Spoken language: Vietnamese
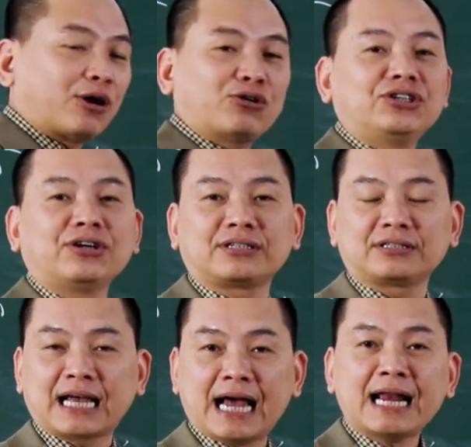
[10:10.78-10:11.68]
nó trượt
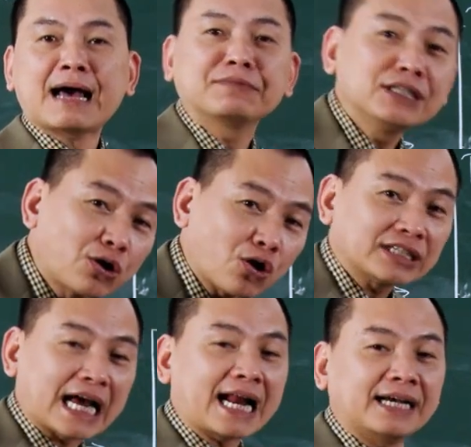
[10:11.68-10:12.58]
giá làm gì còn
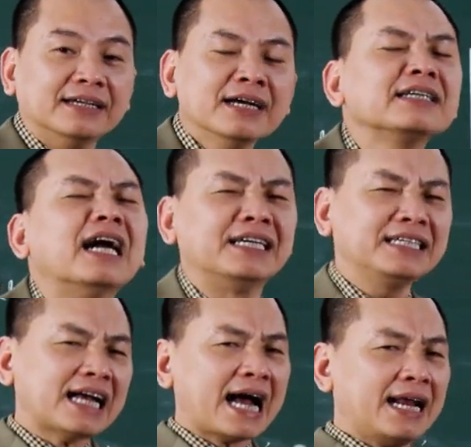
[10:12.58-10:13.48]
giá này, đẩy
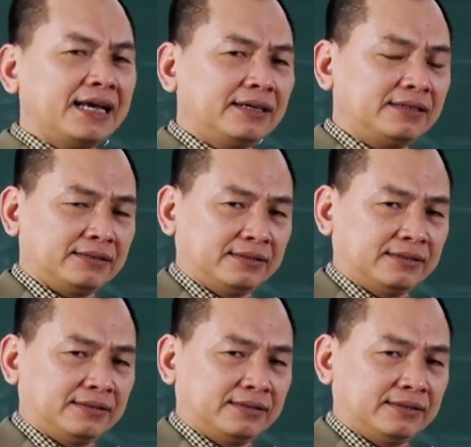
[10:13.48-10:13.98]
giá lên.